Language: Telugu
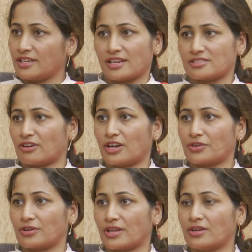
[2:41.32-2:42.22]
టీఆర్ఎస్ వాళ్ళు
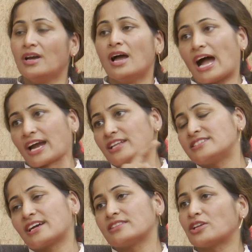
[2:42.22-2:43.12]
అంటున్నారు అక్కడ
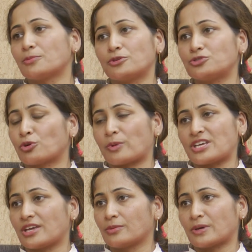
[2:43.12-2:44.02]
జగన్ తరపు నుంచి ఒక
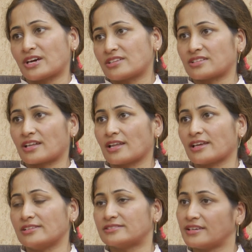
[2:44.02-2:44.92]
పదిహేను పదహారు స్థానాలు
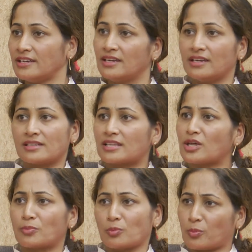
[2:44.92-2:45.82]
గెలిస్తే
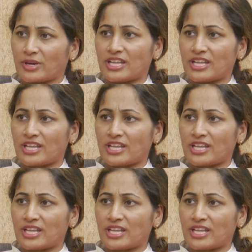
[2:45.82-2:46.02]
దాదాపు ముప్పై